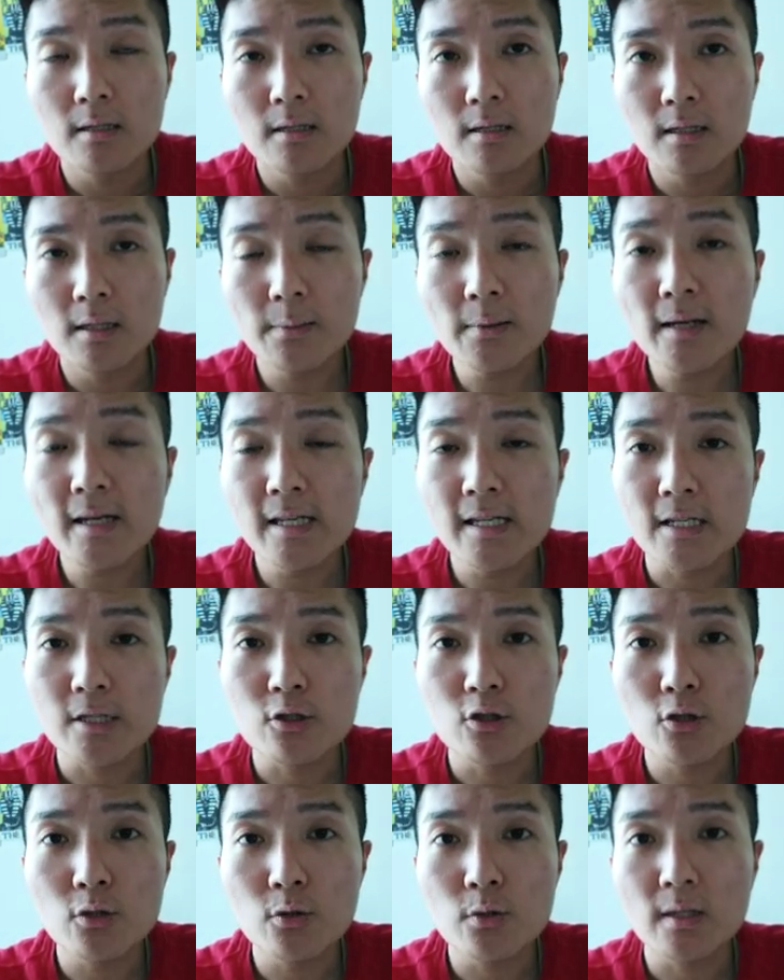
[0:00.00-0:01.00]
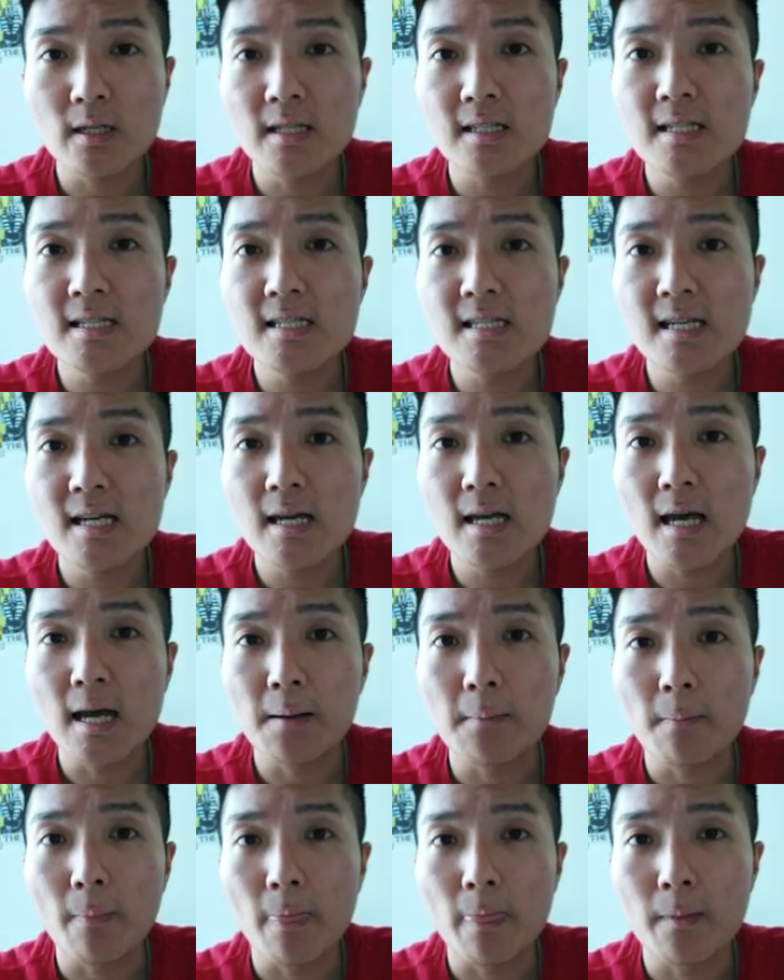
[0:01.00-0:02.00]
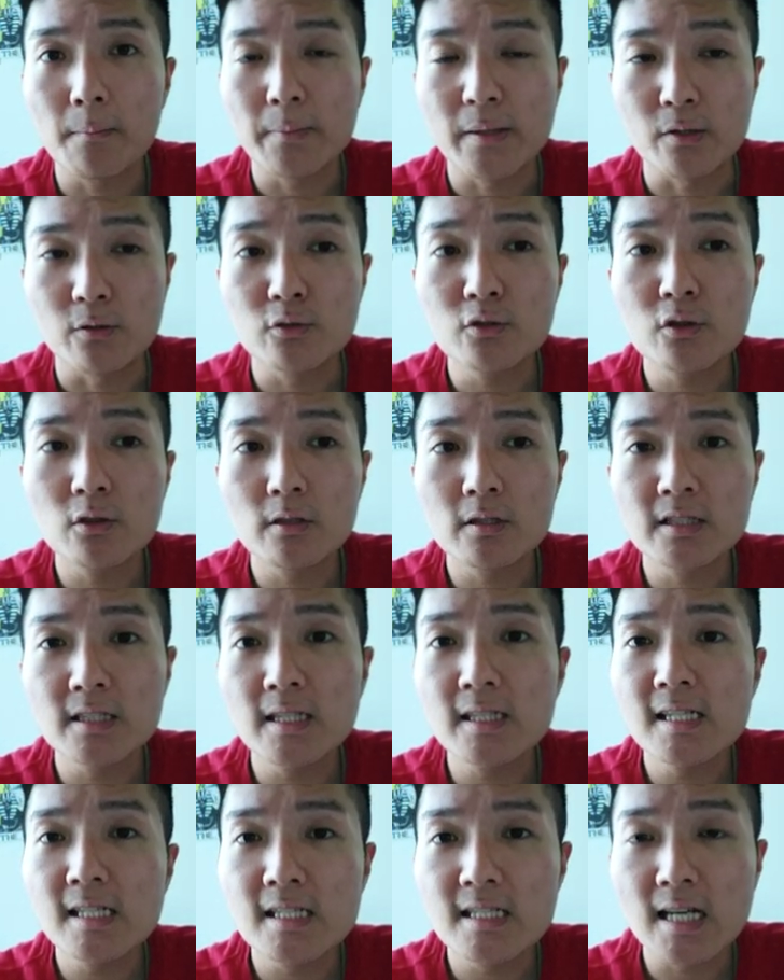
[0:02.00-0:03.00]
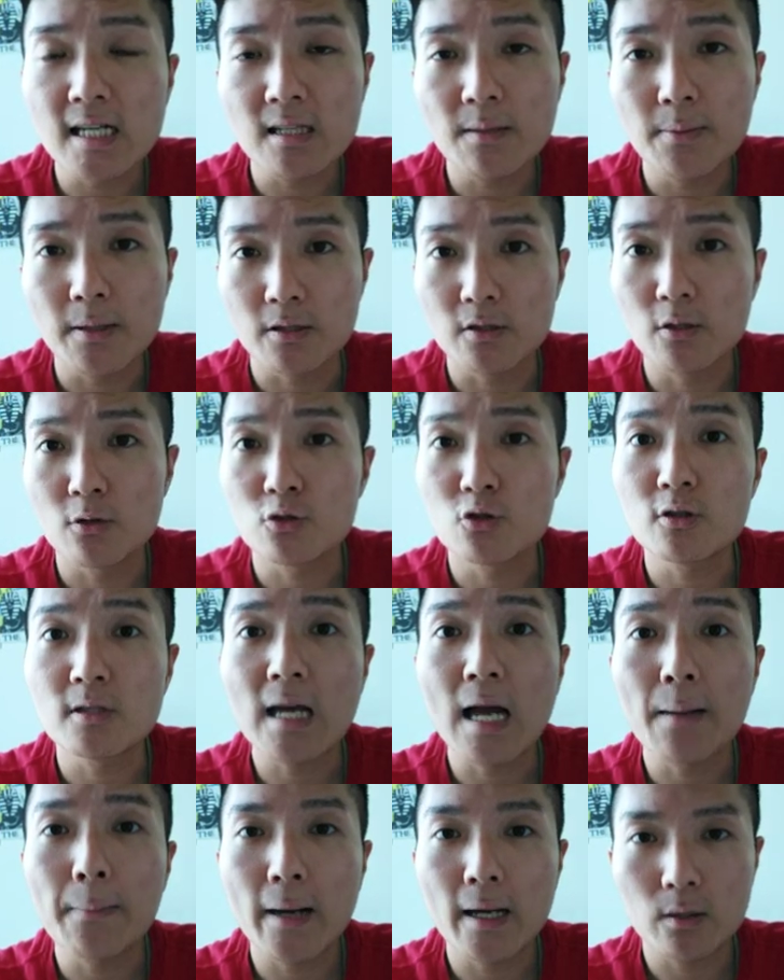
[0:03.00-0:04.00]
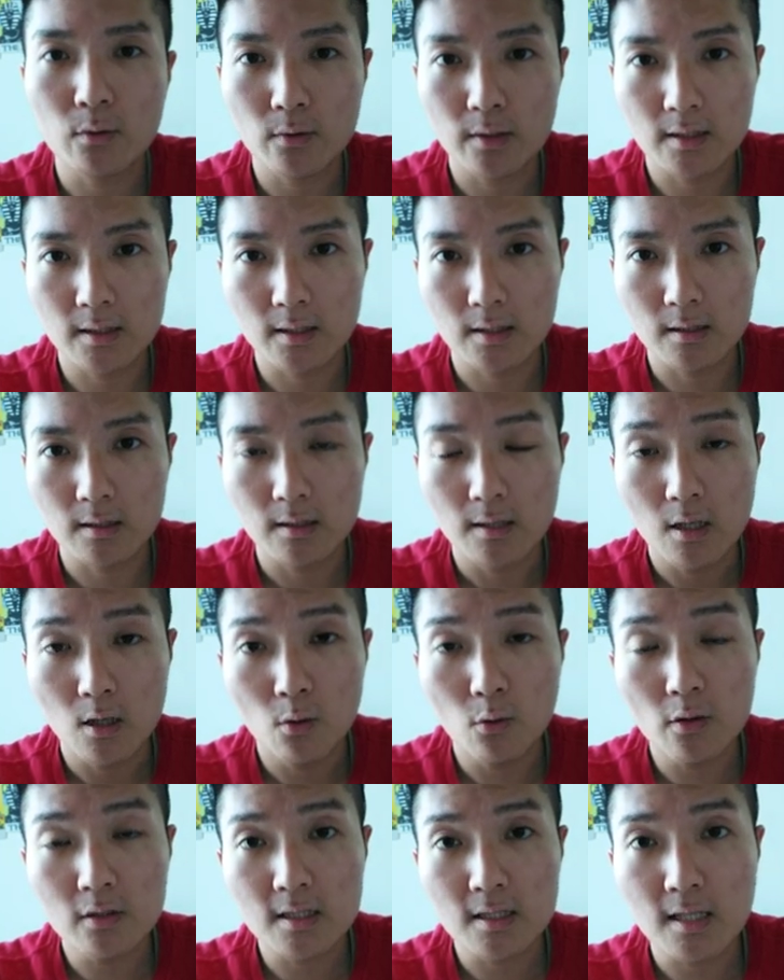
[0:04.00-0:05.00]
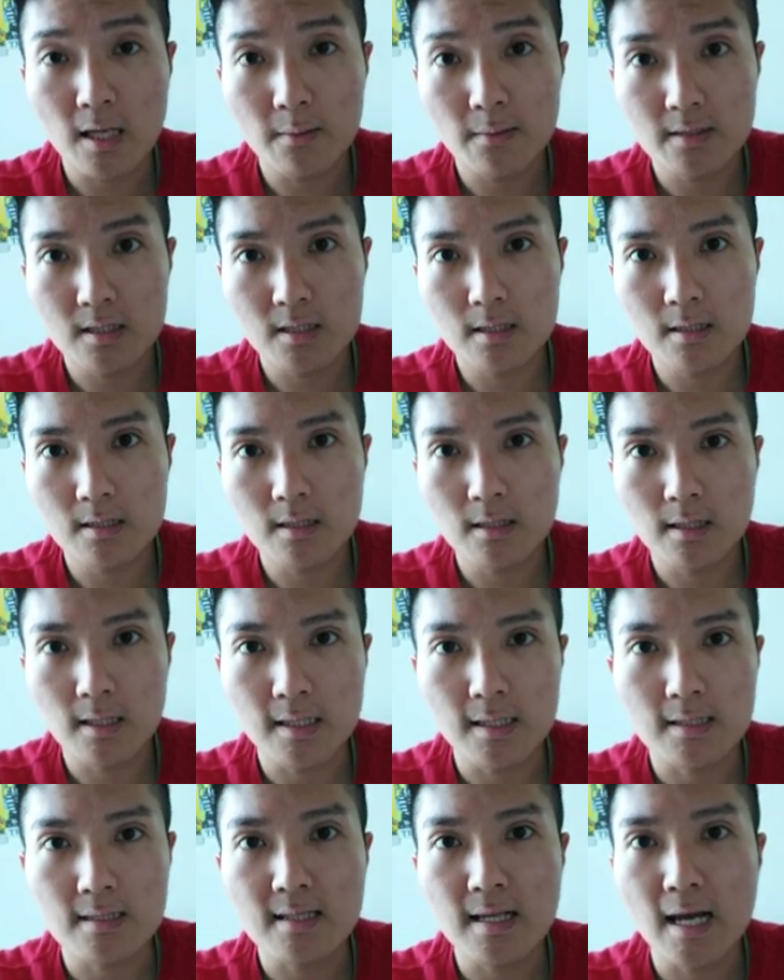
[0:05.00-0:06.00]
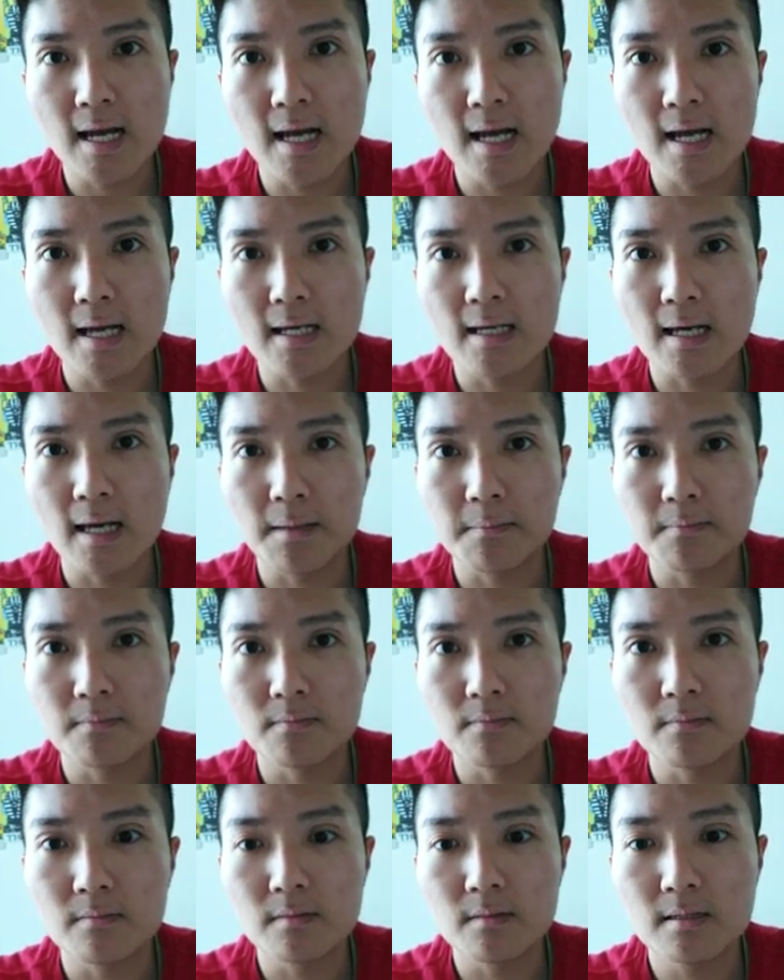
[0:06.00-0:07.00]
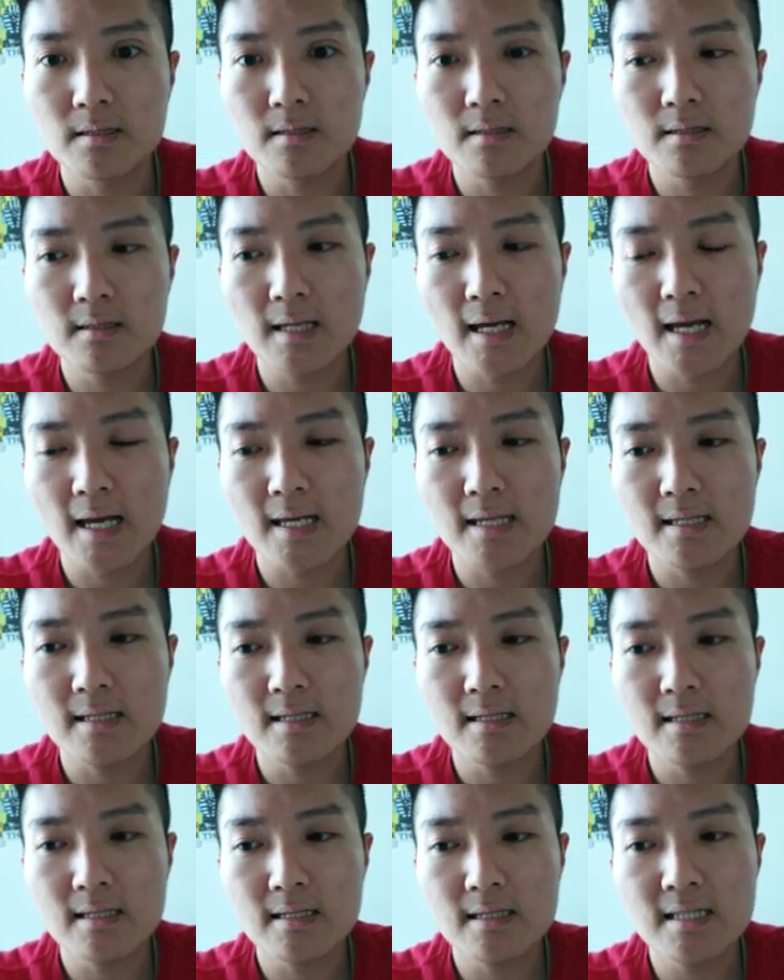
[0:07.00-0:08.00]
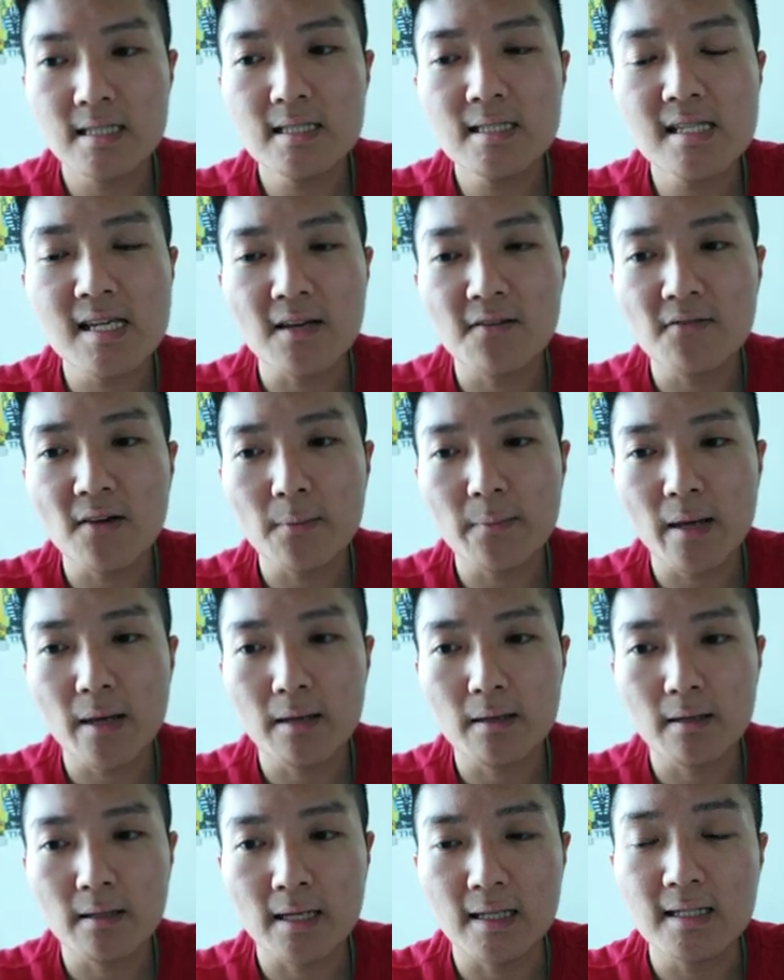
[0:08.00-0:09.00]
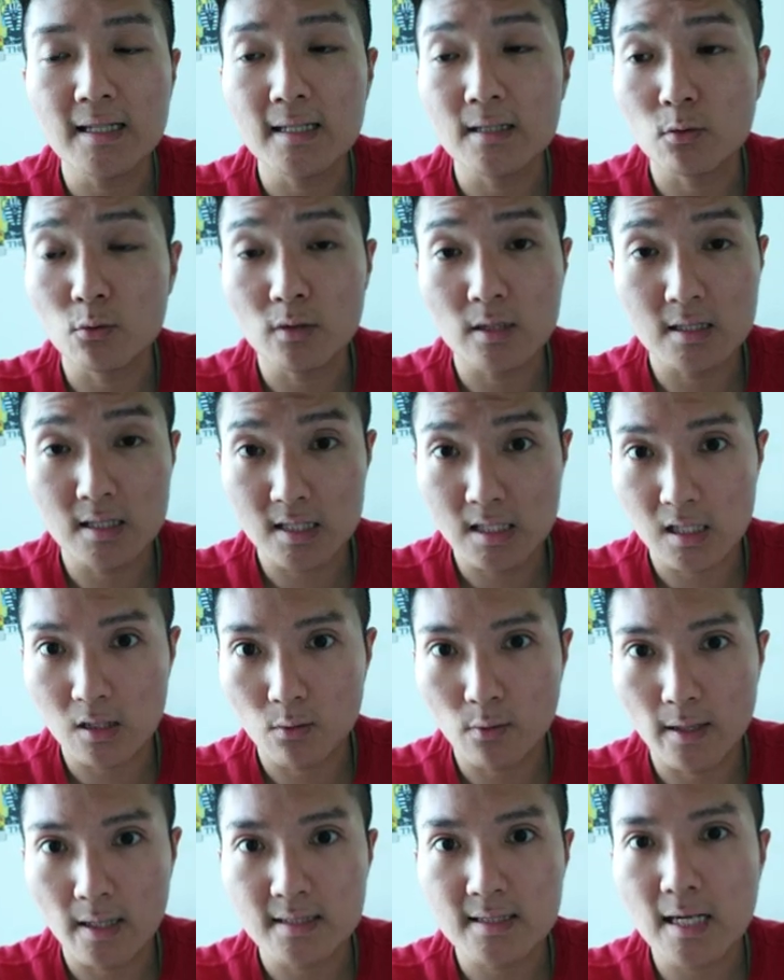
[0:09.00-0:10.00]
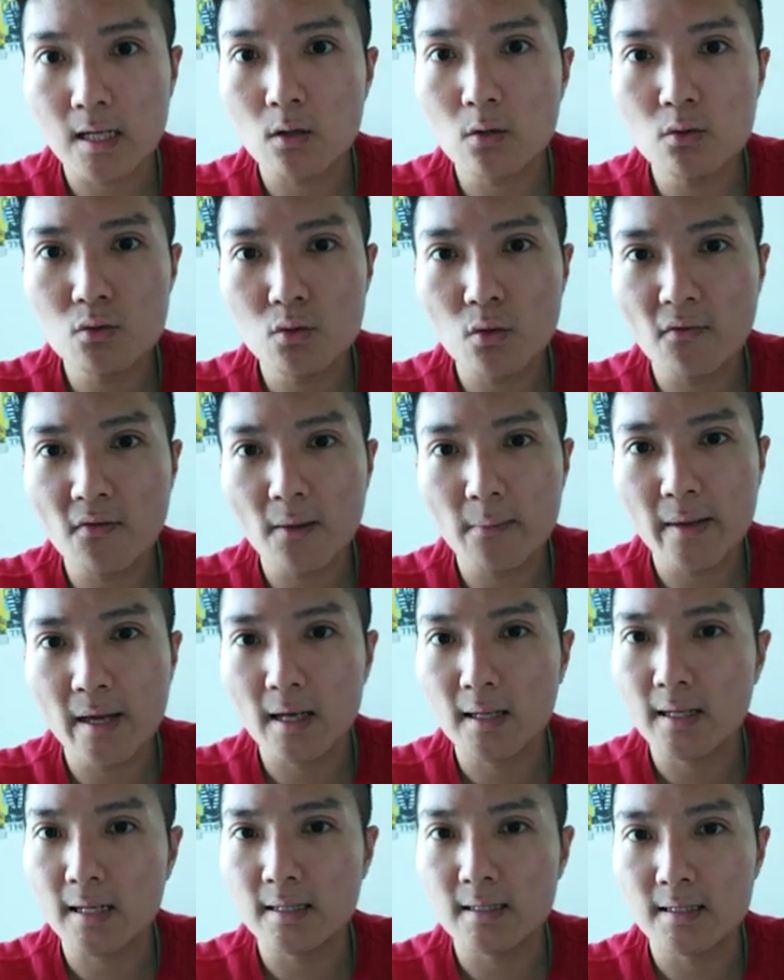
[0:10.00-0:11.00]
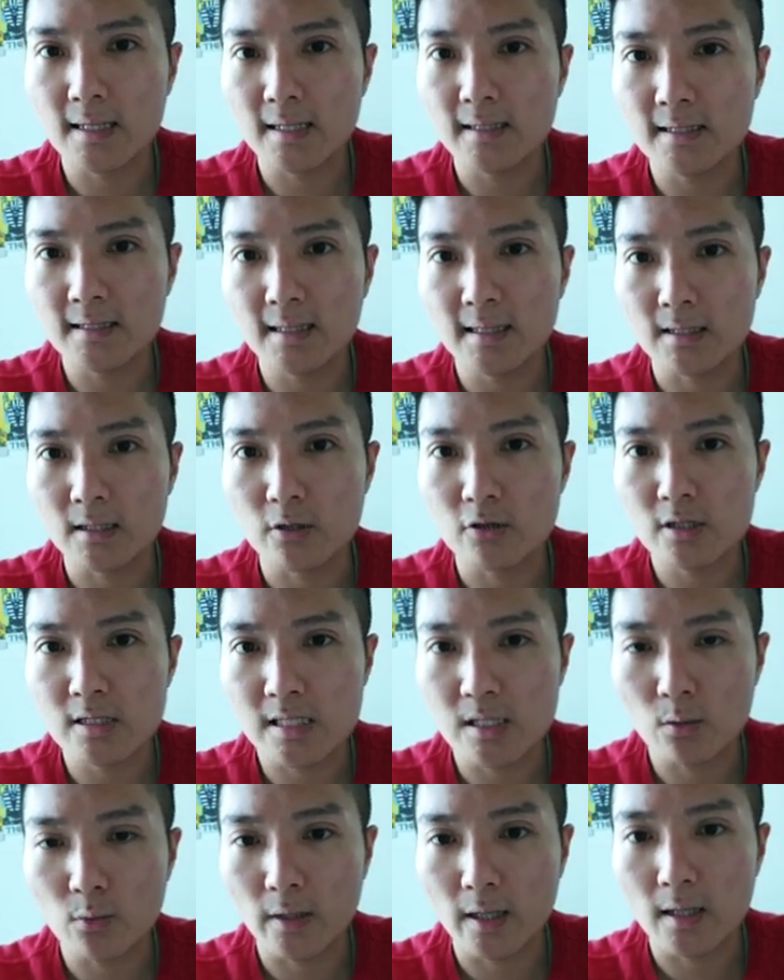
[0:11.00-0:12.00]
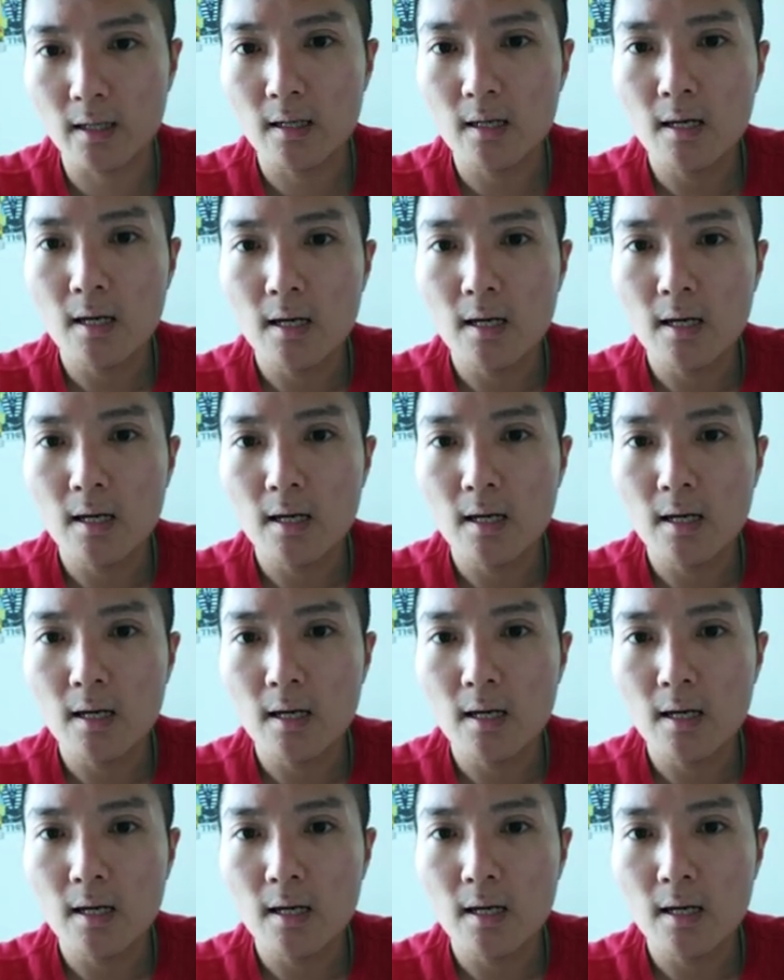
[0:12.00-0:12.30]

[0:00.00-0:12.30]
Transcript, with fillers: 可不可以去跟一些嗯，比如说生意上的朋友去开派对呢？或者他们是可以在嗯，在金钱方面给你很多的机会，在工作方面给给你很多机会。